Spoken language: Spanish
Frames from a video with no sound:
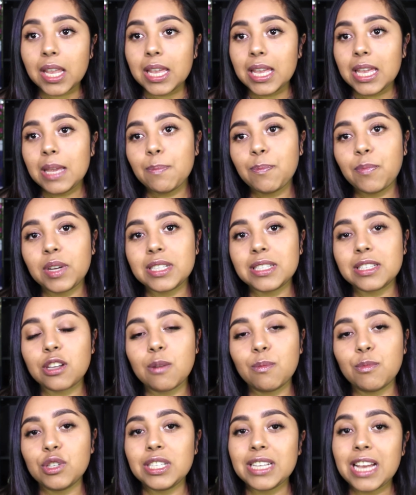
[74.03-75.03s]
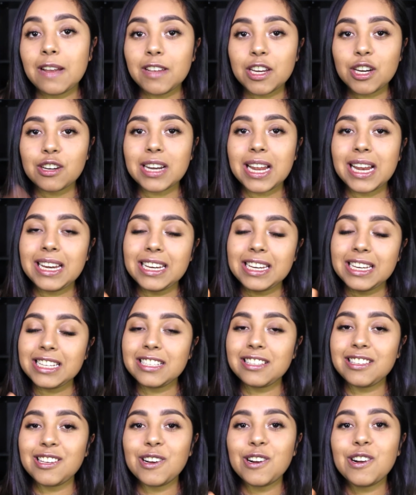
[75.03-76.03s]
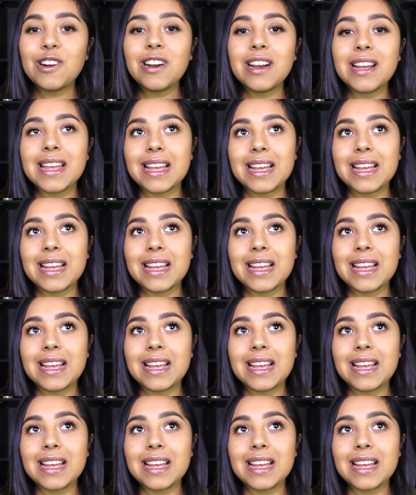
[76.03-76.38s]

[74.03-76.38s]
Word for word: Y pues como ya vieron al inicio,